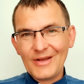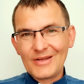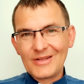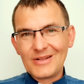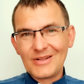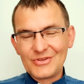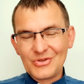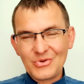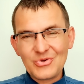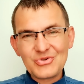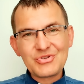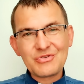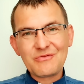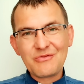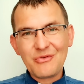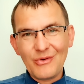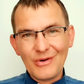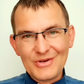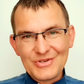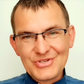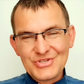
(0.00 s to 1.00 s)
dlatego że
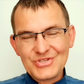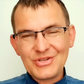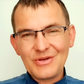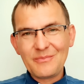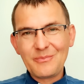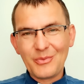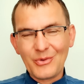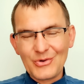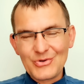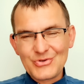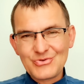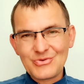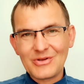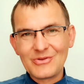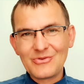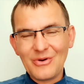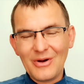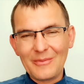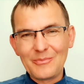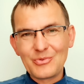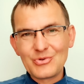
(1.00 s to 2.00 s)
właśnie poszła
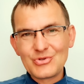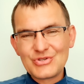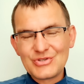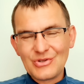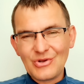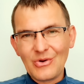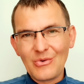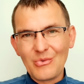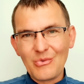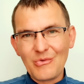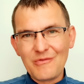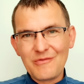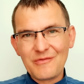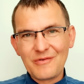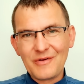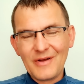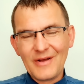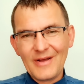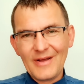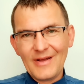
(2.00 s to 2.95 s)
do apostołów,